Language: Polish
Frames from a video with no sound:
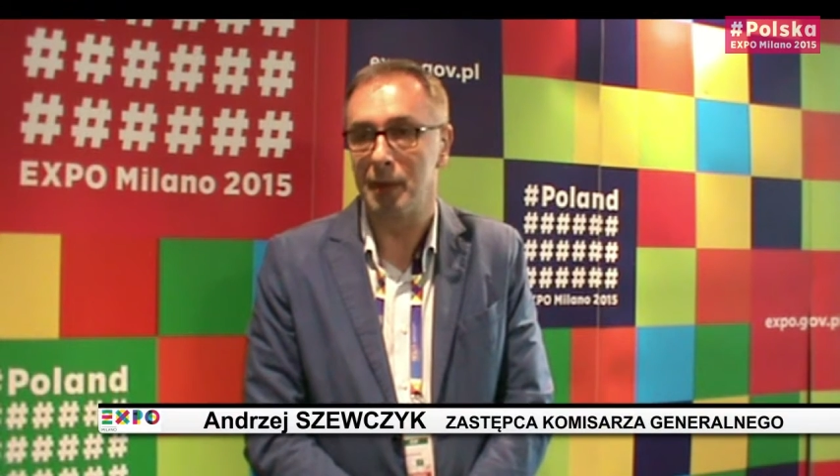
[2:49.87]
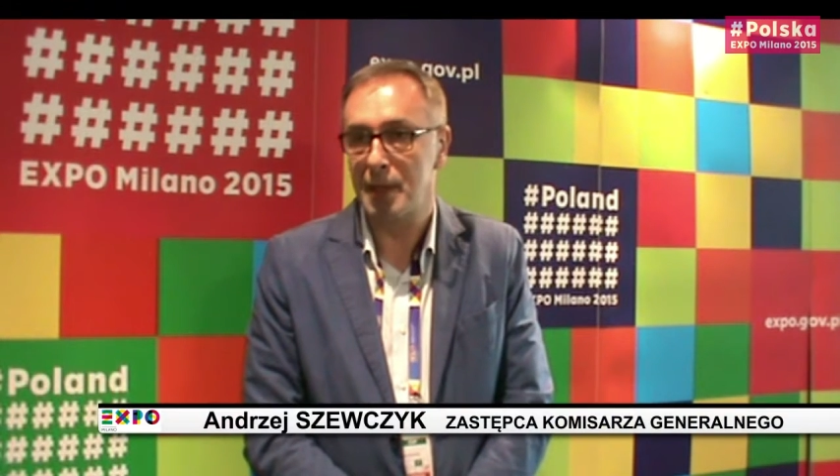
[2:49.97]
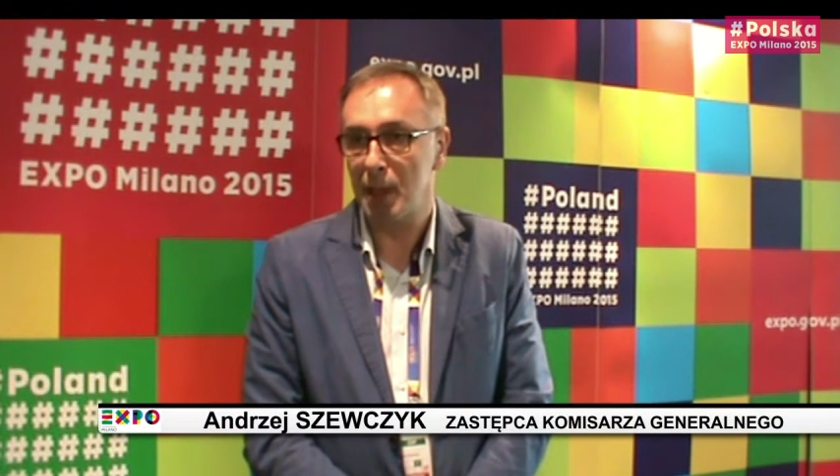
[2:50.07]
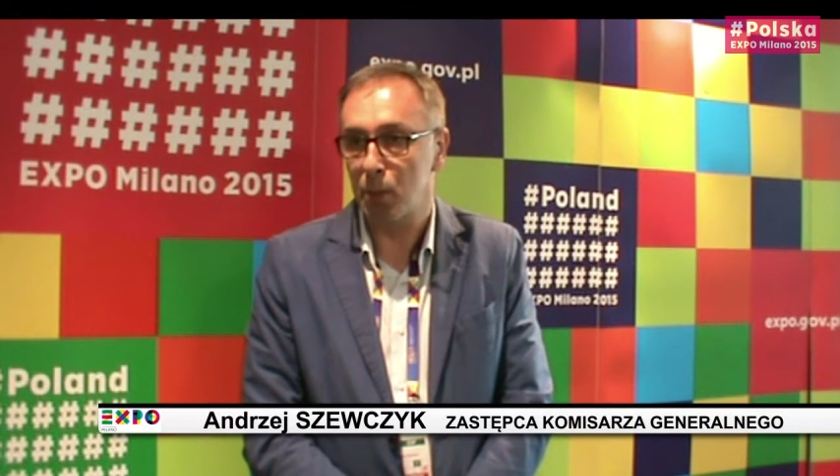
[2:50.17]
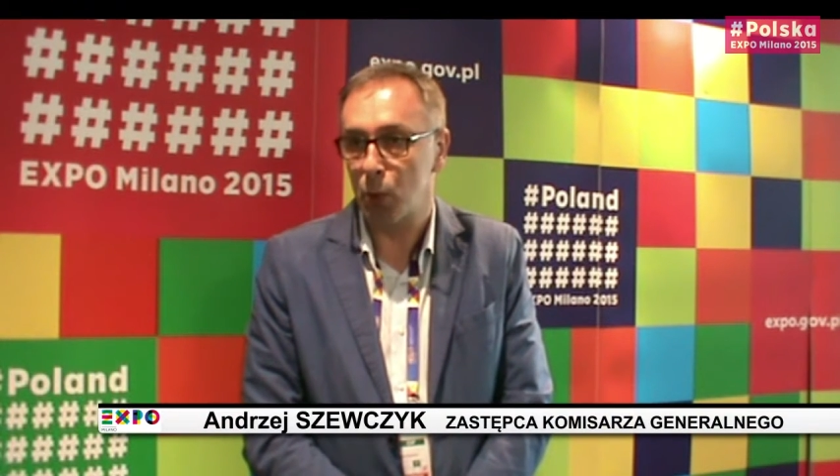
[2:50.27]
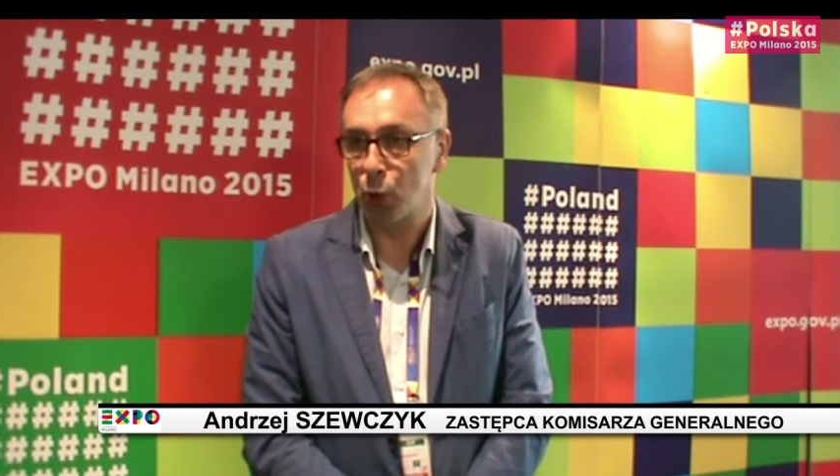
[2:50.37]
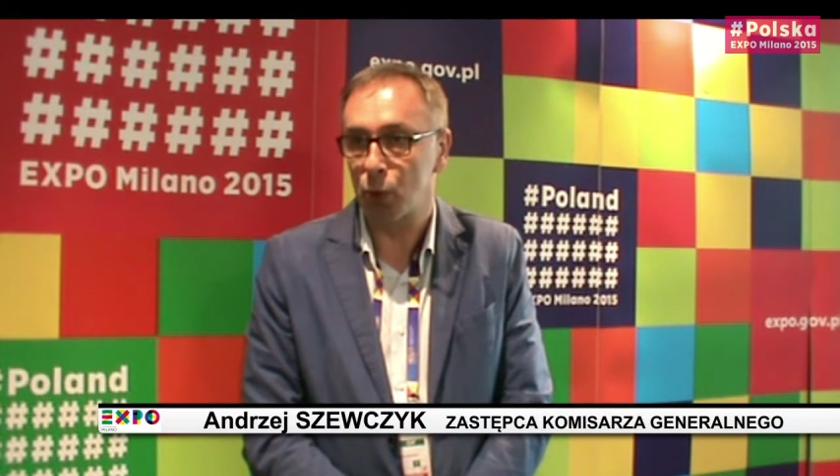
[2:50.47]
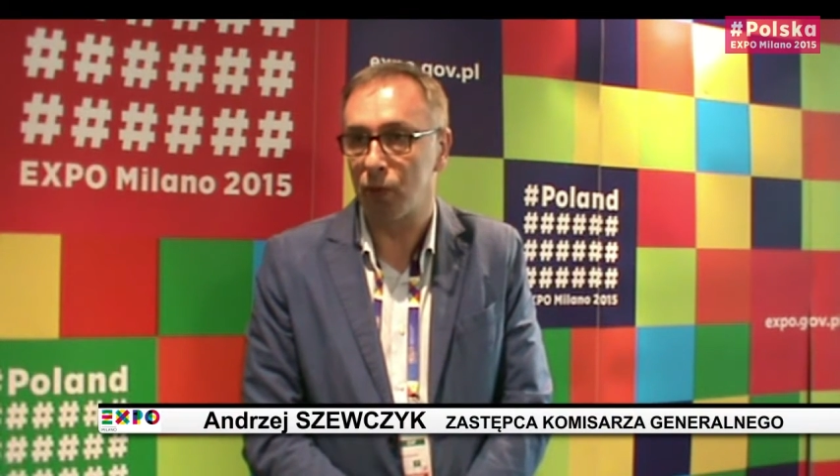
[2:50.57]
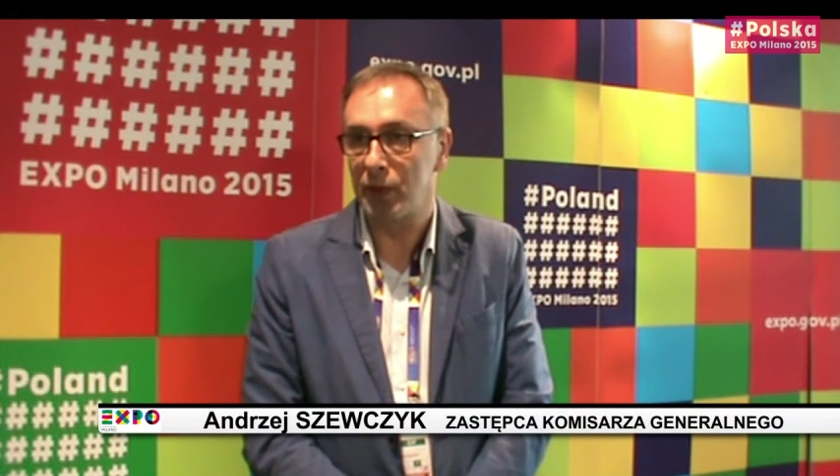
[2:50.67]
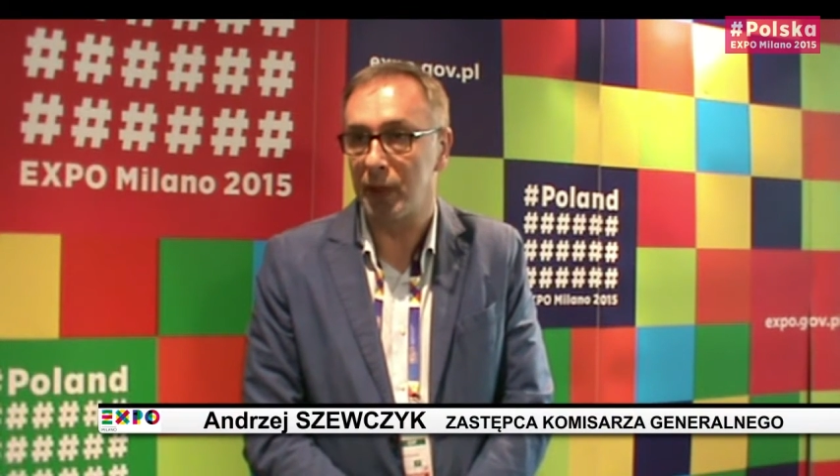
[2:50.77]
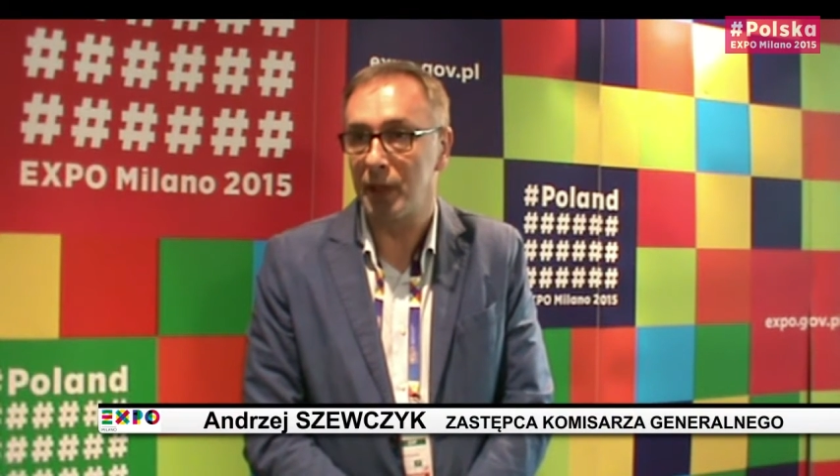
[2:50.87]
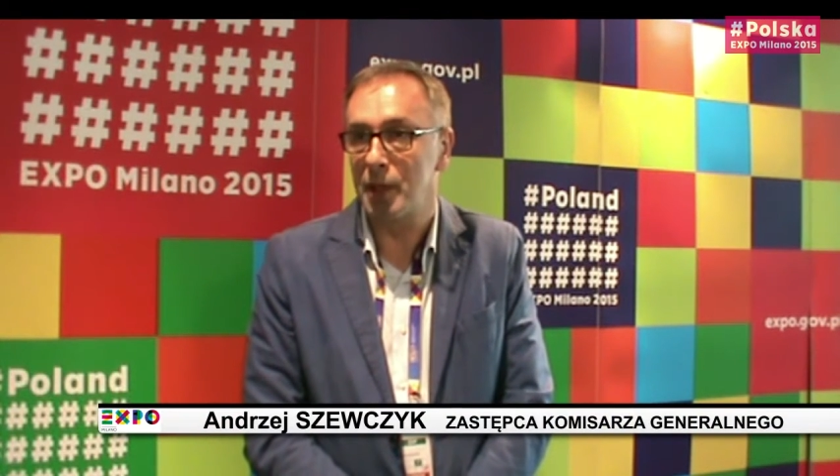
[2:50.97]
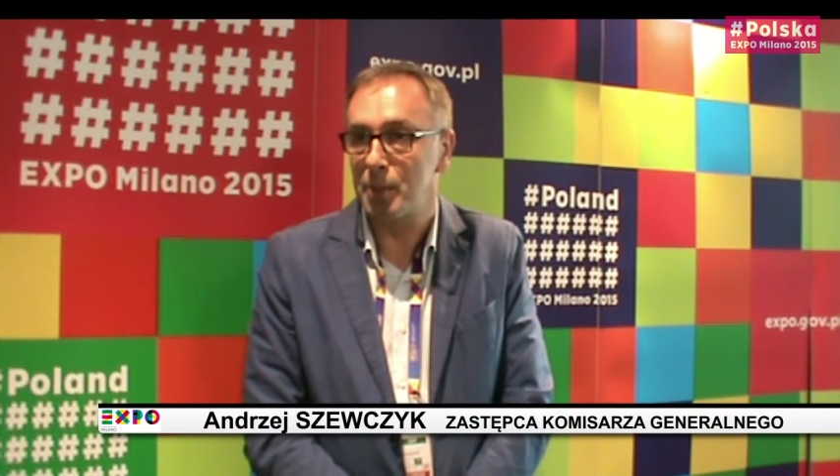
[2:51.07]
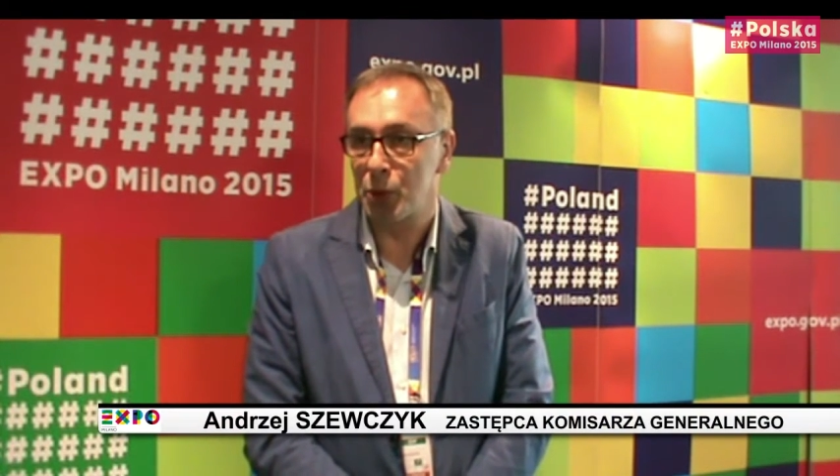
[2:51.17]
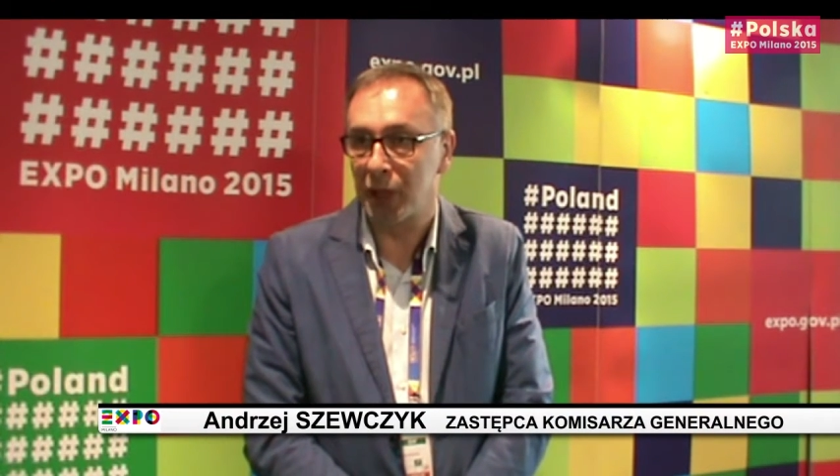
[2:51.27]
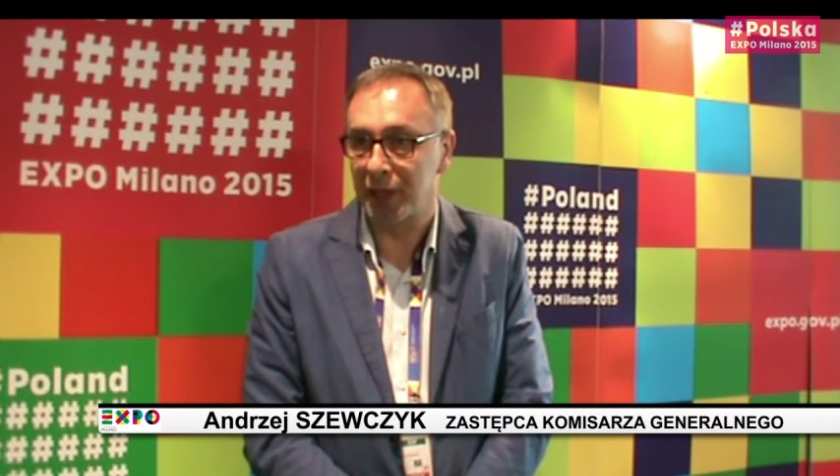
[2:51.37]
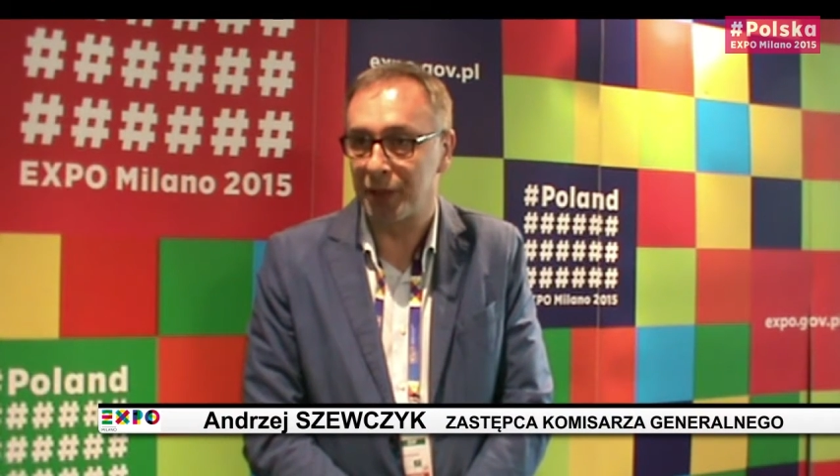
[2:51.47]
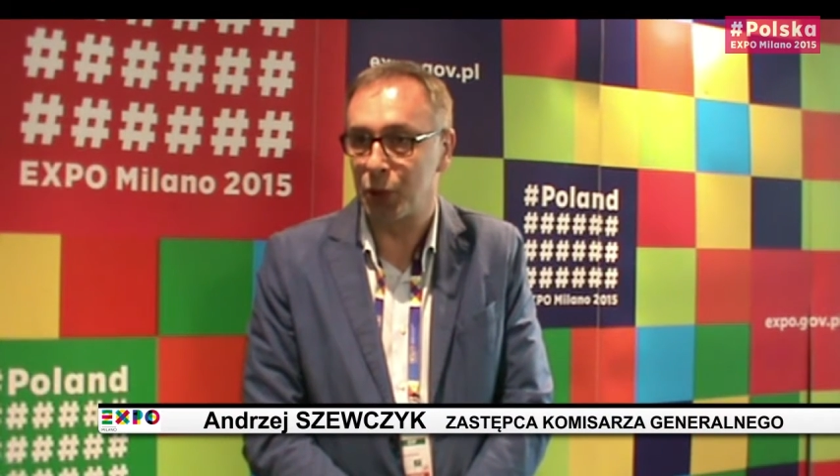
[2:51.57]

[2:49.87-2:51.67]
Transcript: na samym początku wita ich niespodzianka,